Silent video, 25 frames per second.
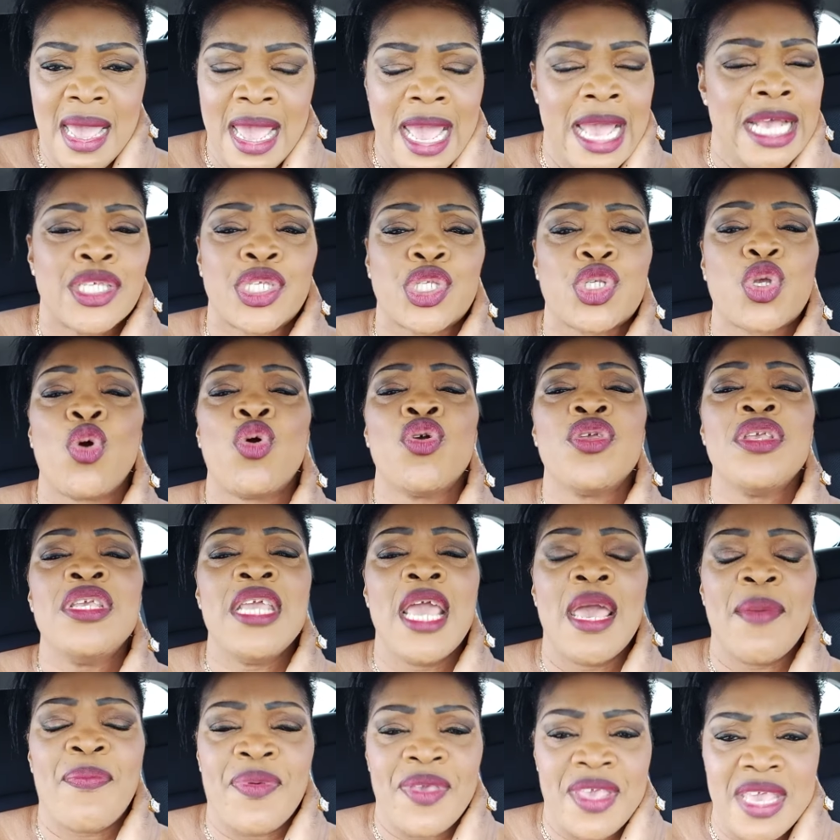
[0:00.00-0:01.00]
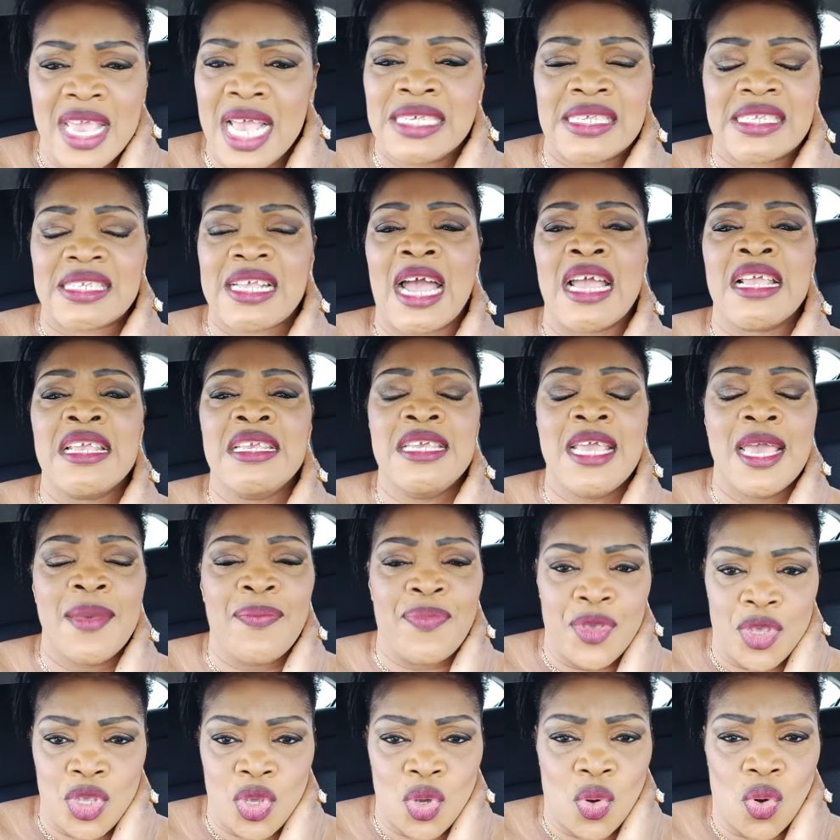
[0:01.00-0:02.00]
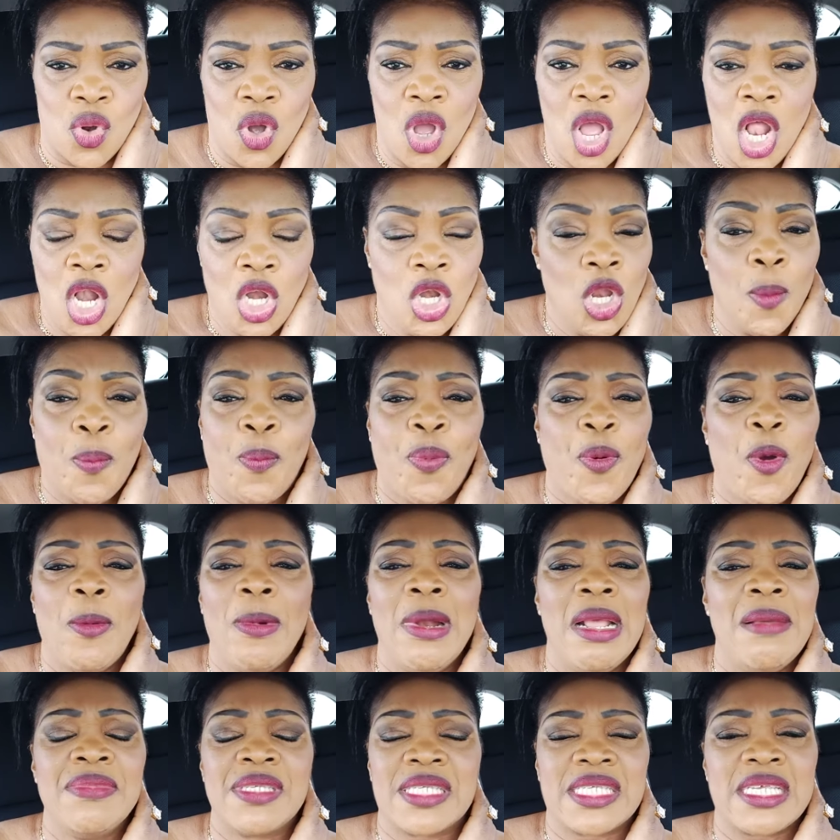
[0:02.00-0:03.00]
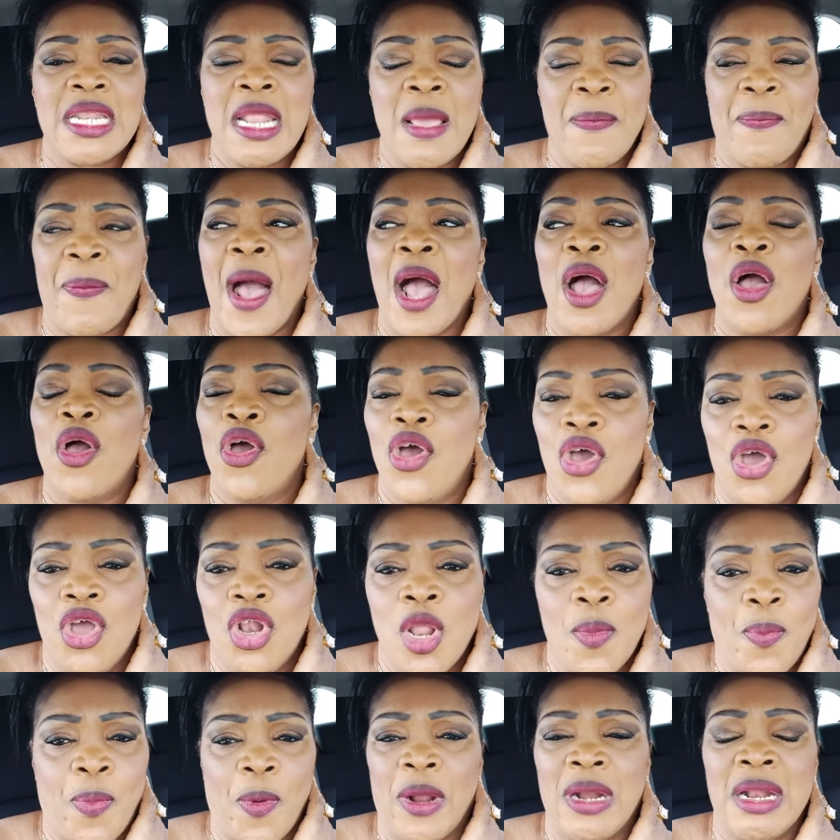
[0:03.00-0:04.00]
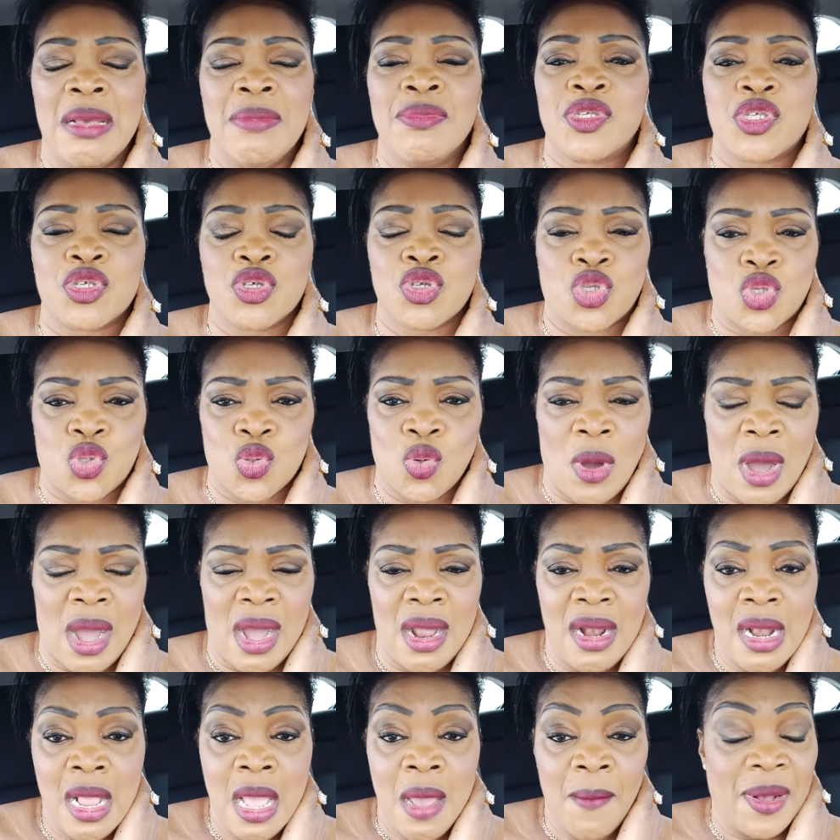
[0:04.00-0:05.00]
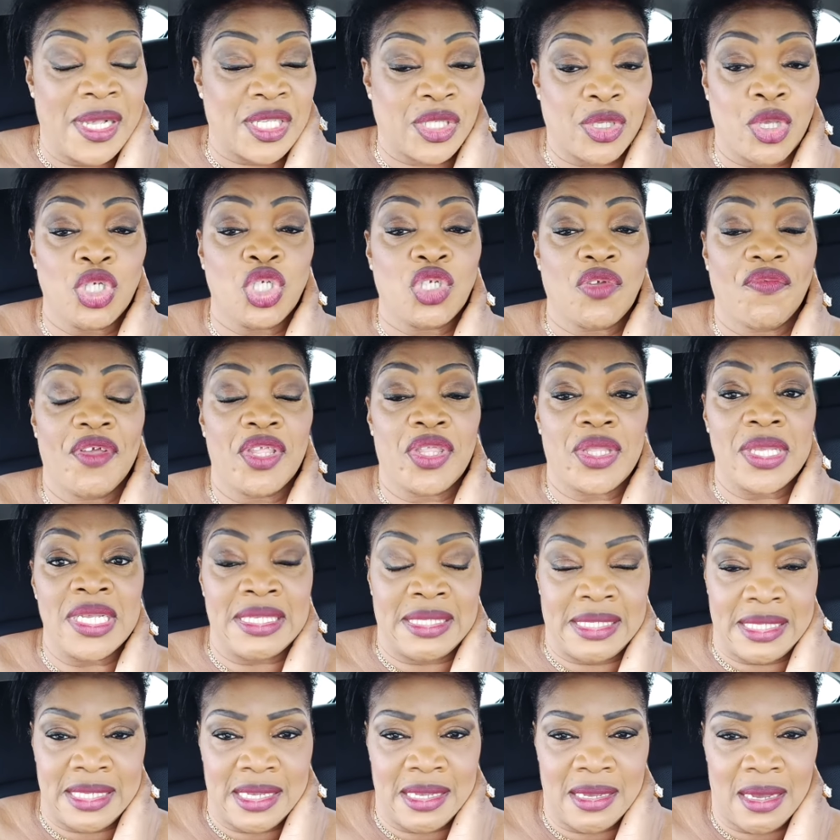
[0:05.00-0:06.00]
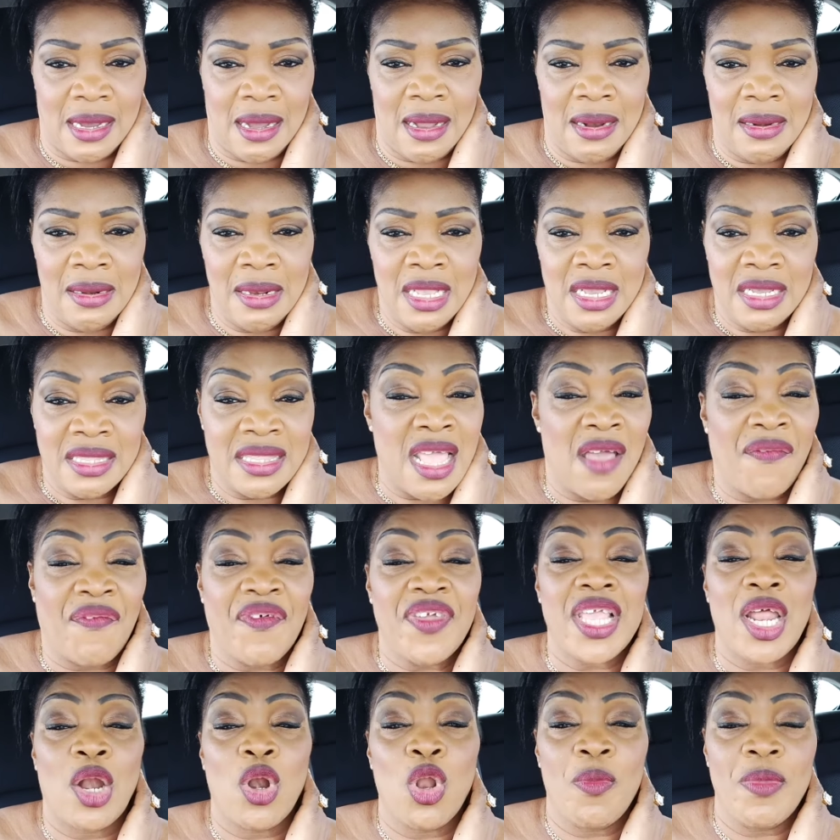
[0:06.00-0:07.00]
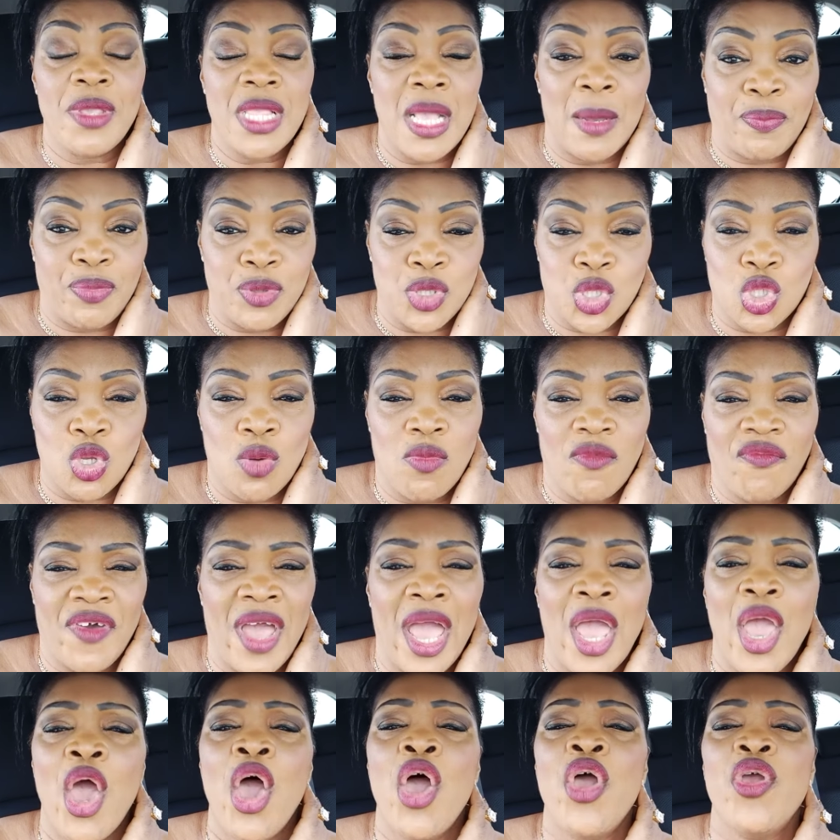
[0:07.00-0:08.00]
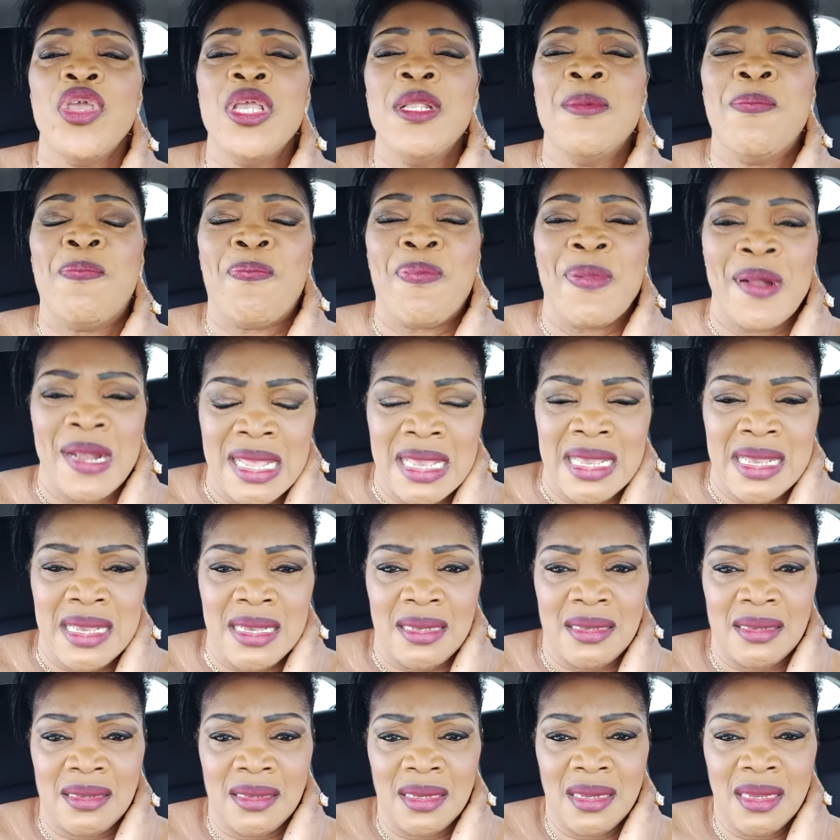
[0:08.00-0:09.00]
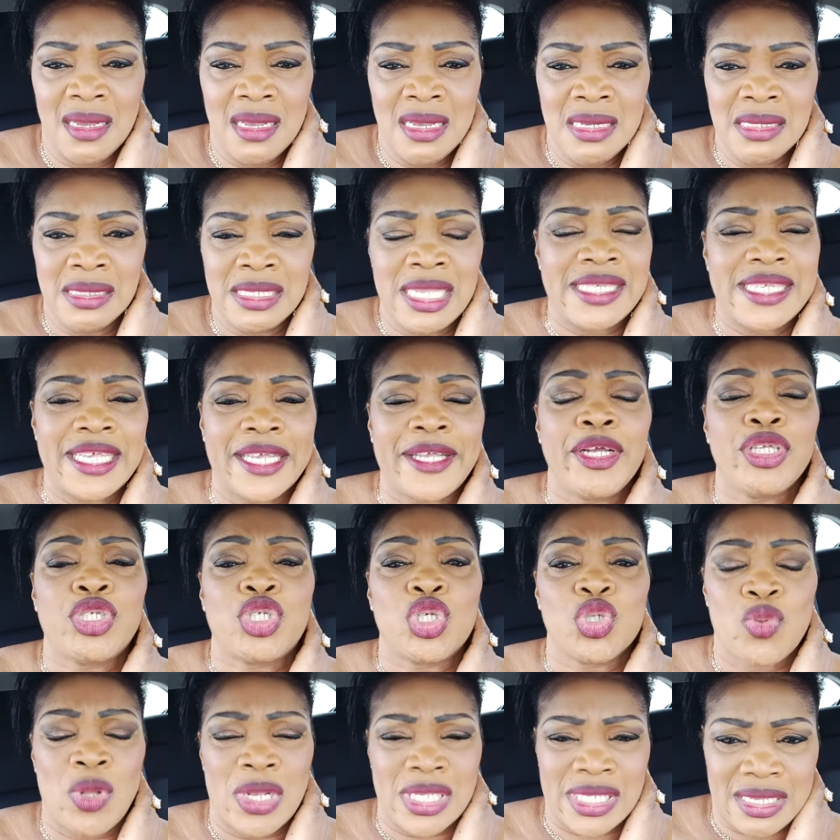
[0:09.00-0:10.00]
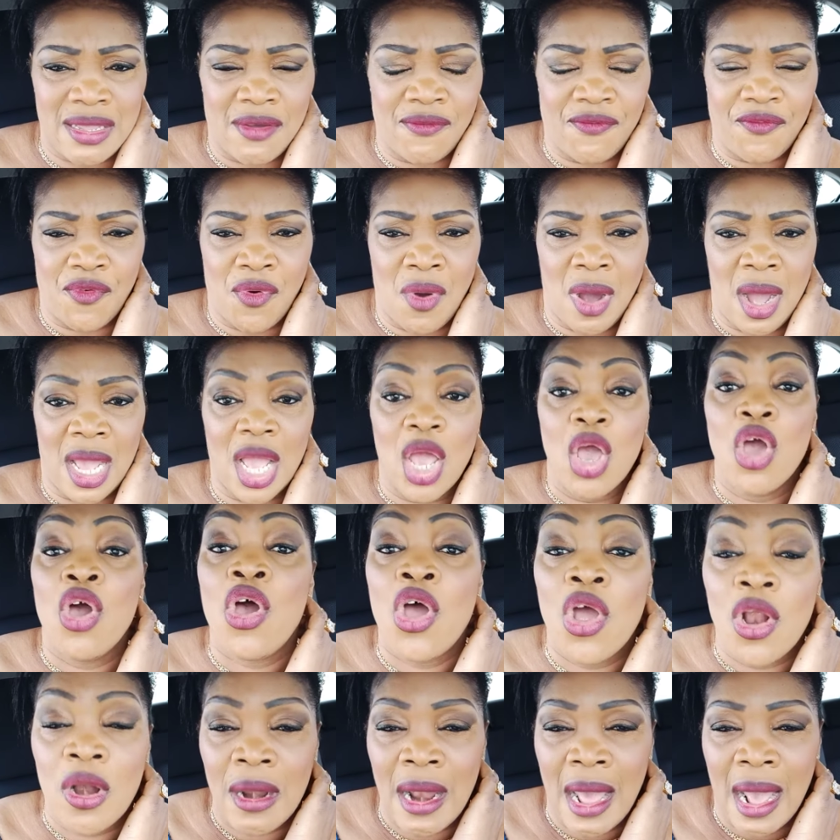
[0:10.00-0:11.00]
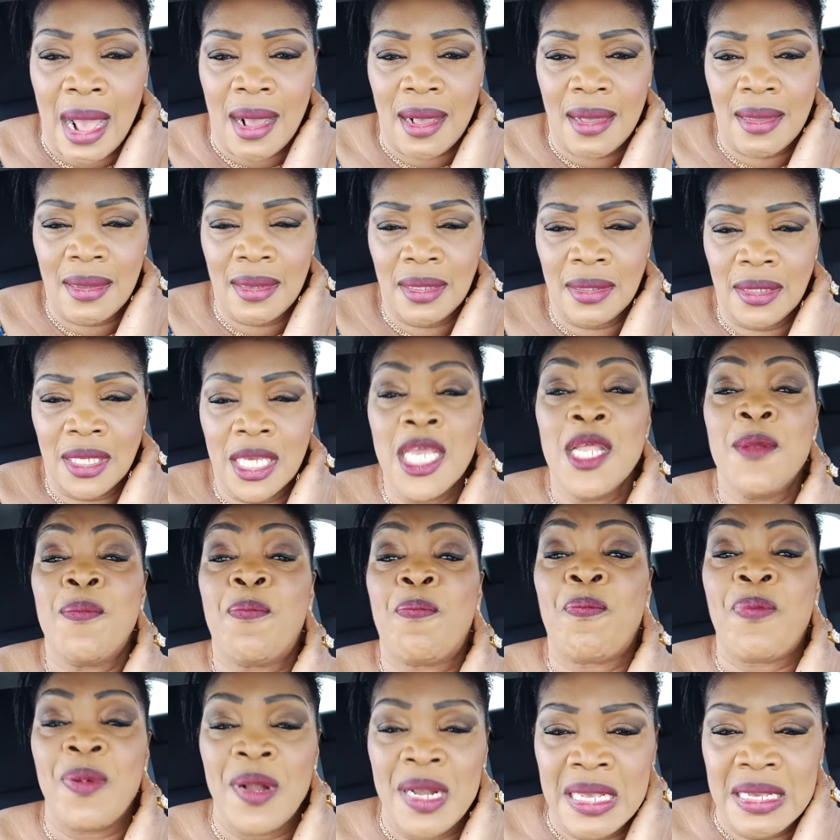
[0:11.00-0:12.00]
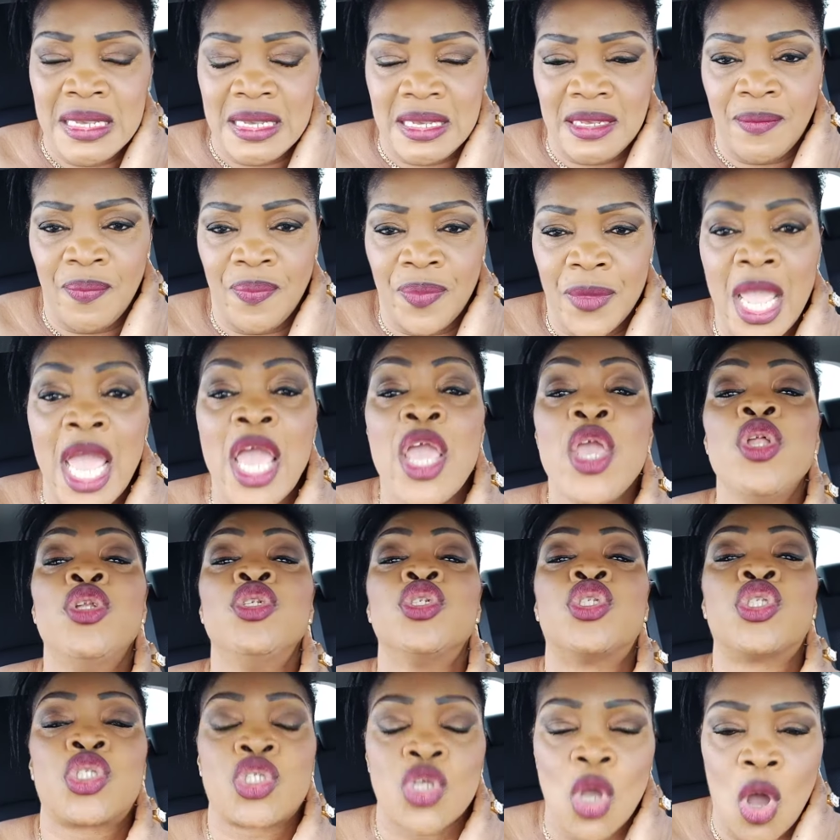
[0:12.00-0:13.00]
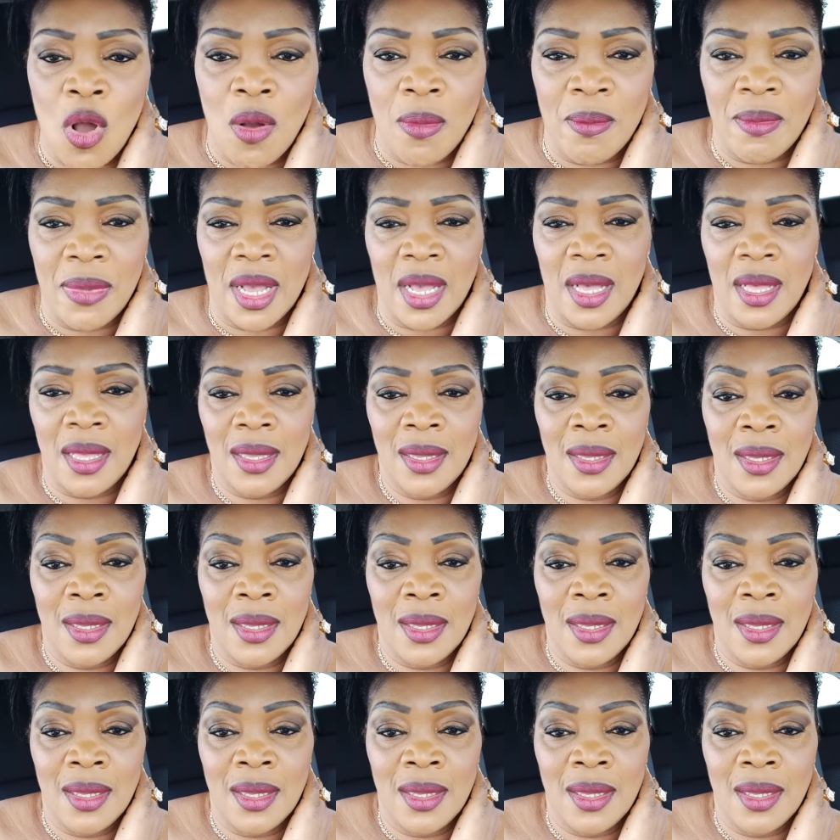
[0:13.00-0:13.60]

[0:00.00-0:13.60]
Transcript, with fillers: Est-ce qu'on y Est-ce qu'à yébio? Le problème, ce n'est pas eux. Le problème, c'est toi. Parce que je vais te dire, David Alobin à Psaume 20, eux, ils plient. C'est ce que tu dois savoir. Eux, là, ils plient et ils tombent.